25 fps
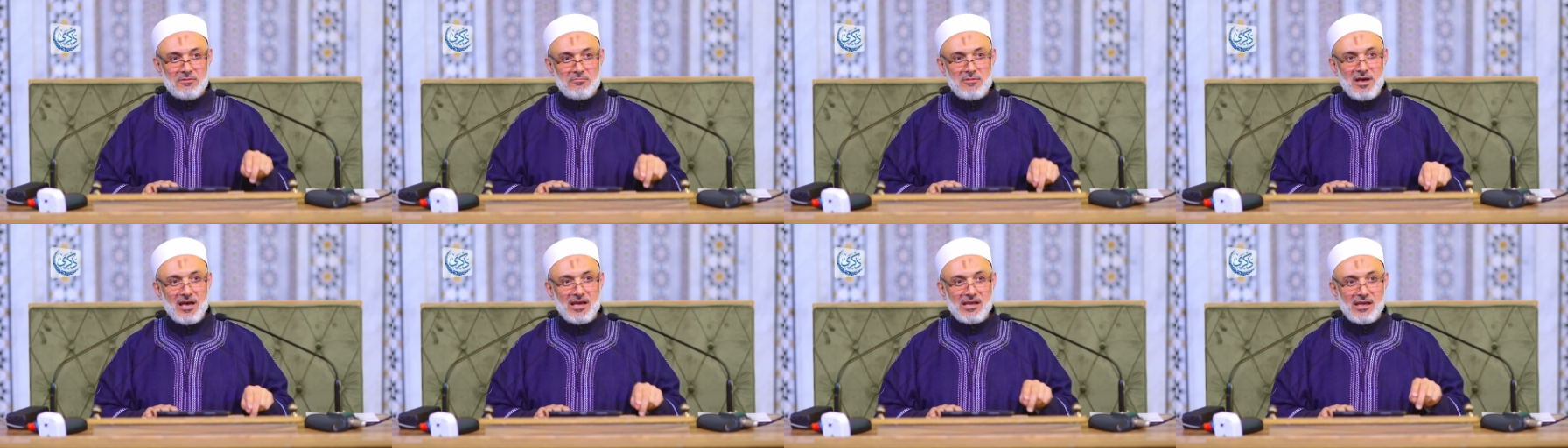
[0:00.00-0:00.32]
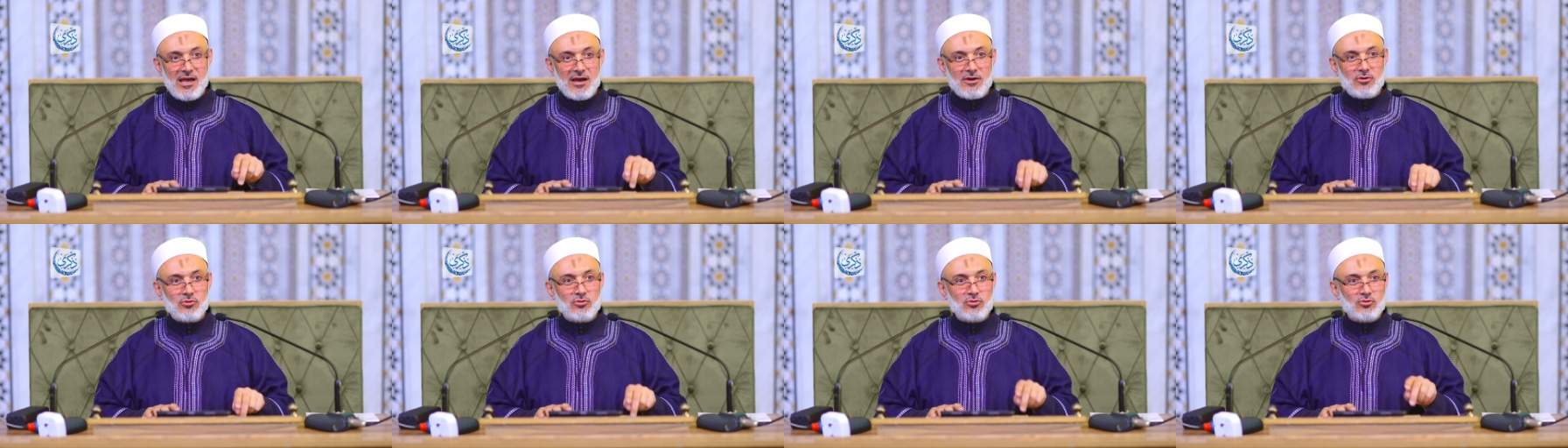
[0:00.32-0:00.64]
ما
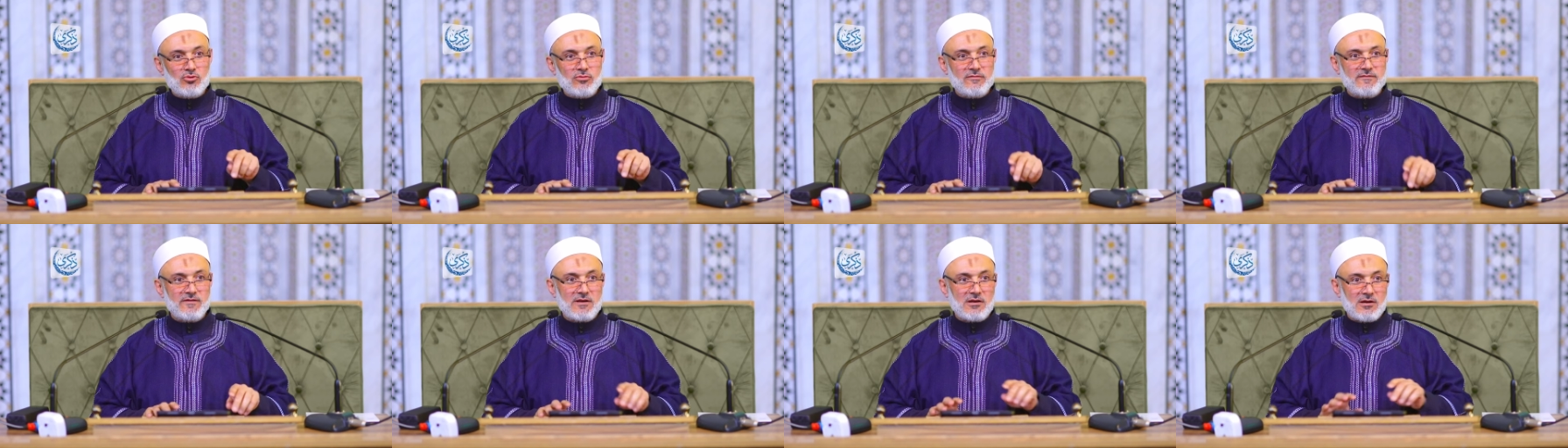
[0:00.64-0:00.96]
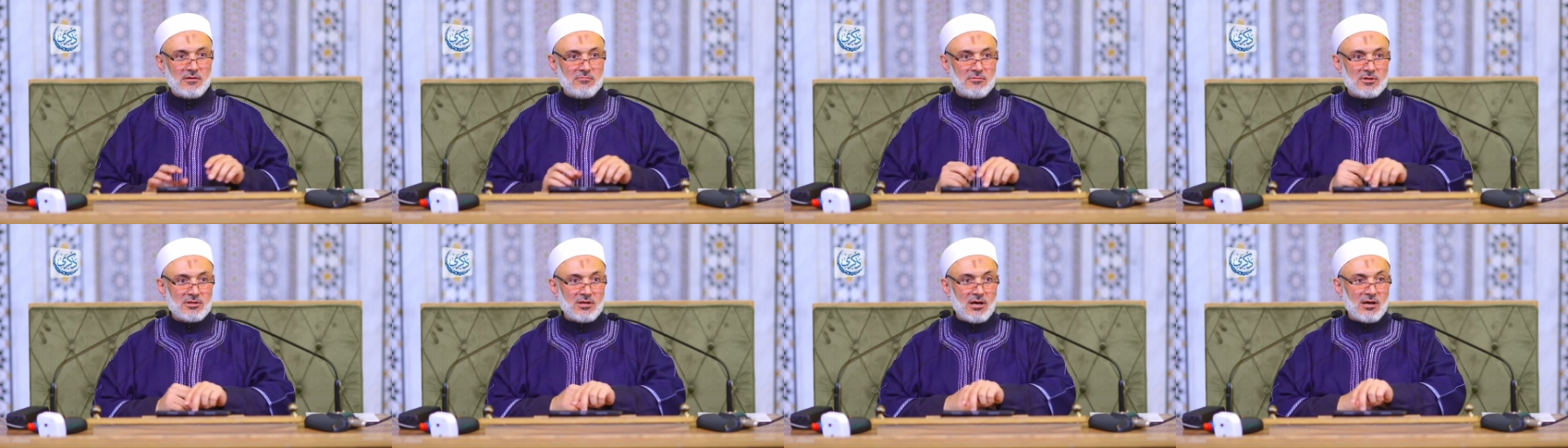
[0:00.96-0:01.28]
يكون في
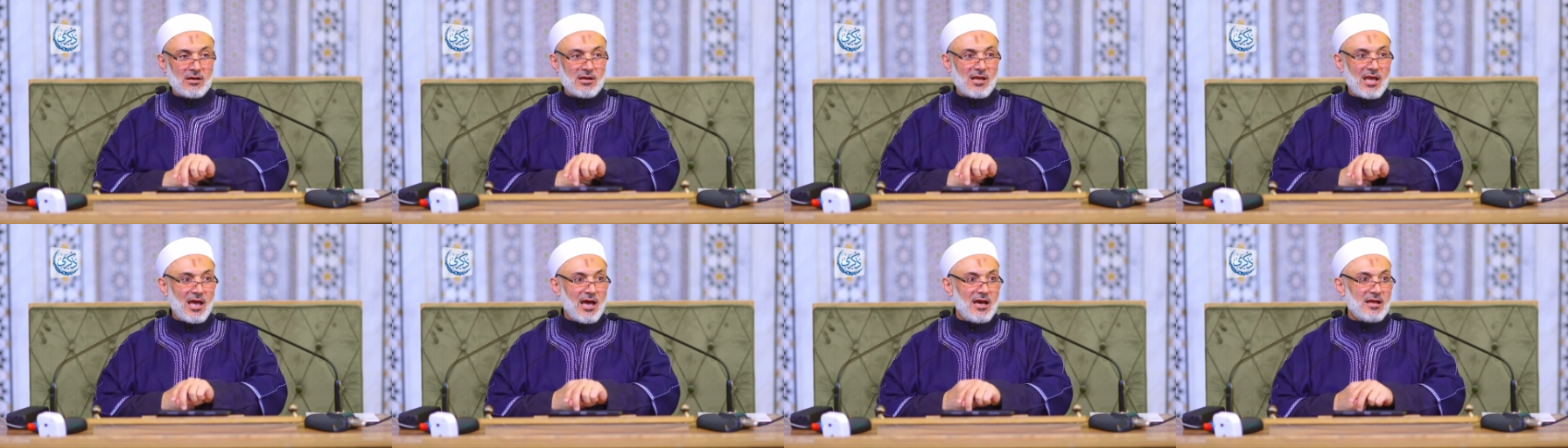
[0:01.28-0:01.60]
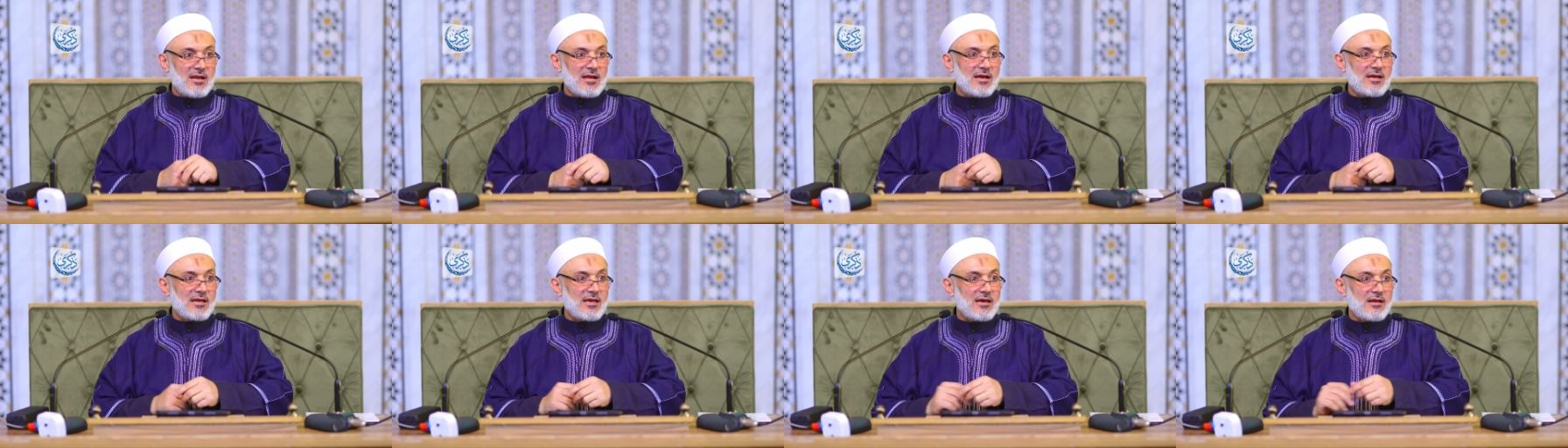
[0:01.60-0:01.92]
رمضان
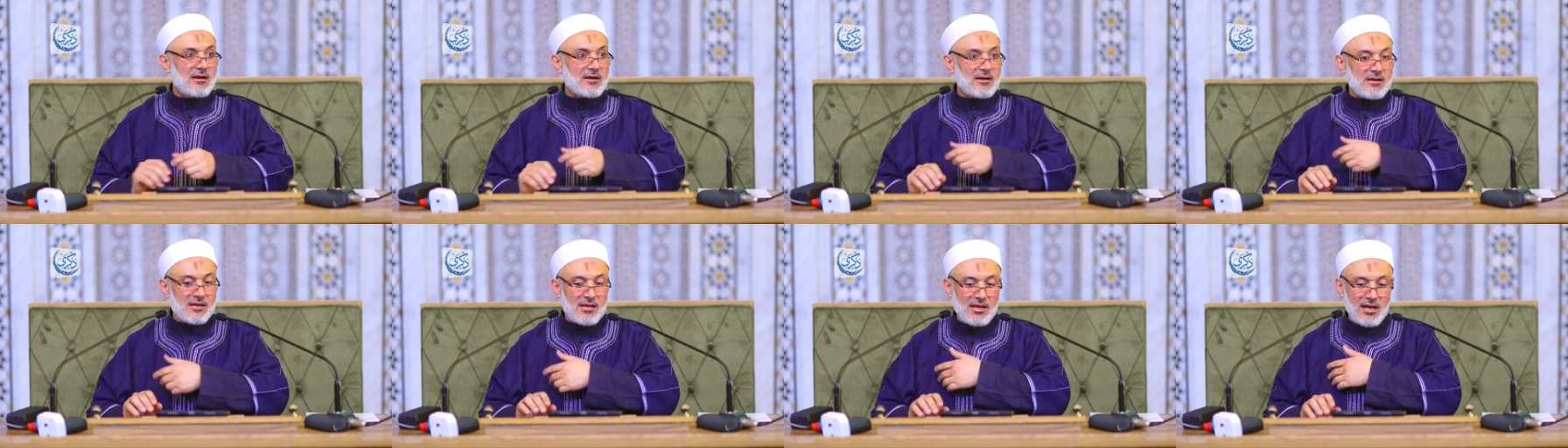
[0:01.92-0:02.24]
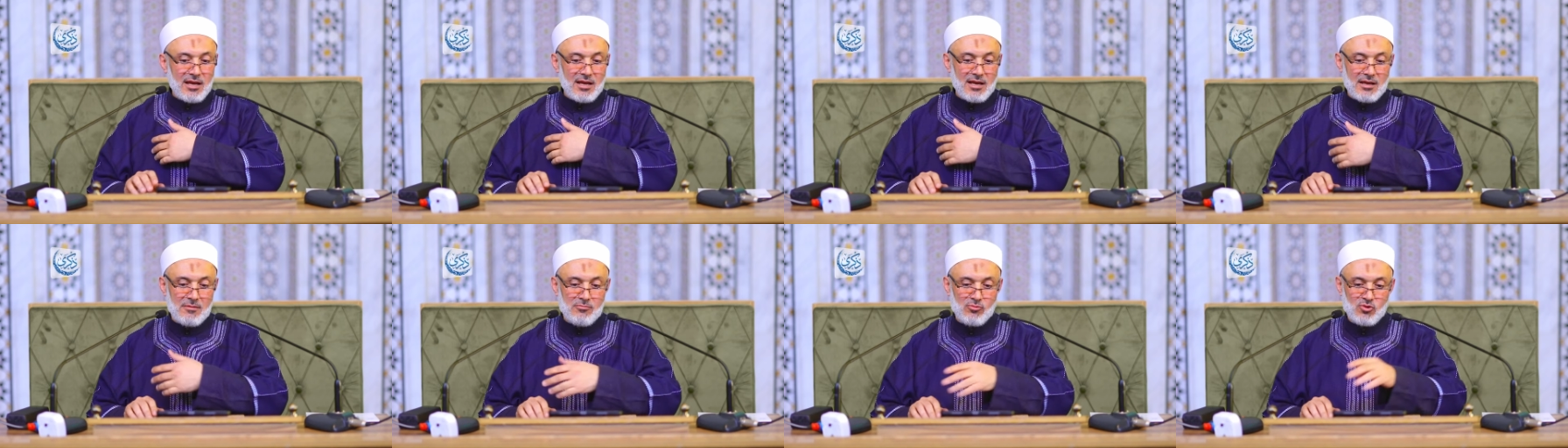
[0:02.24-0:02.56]
كان
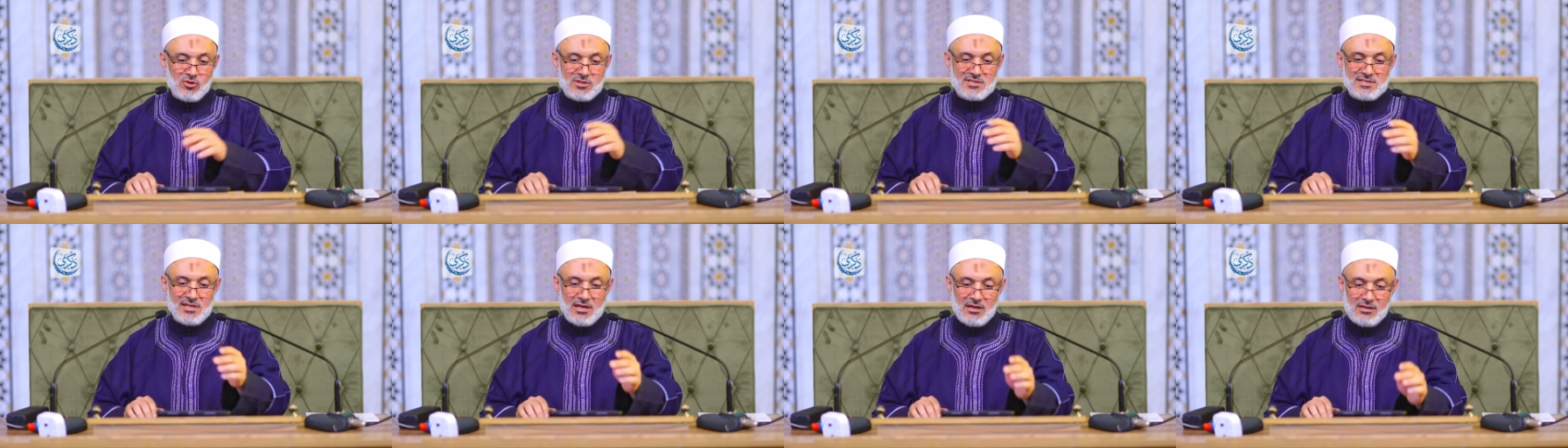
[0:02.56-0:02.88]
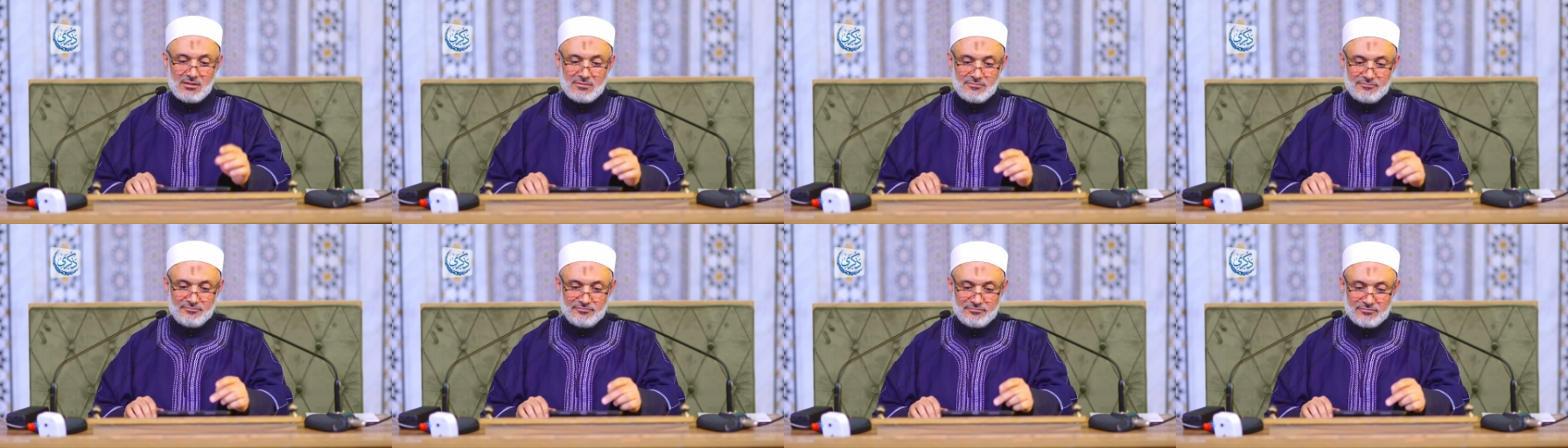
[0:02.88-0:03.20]
كالريح
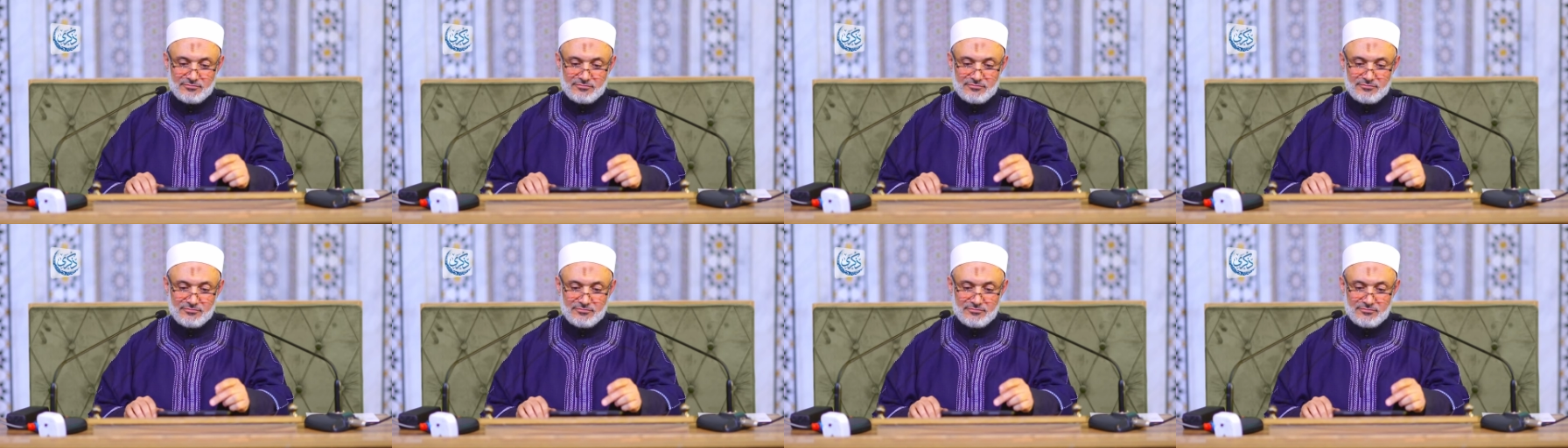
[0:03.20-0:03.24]
المرسله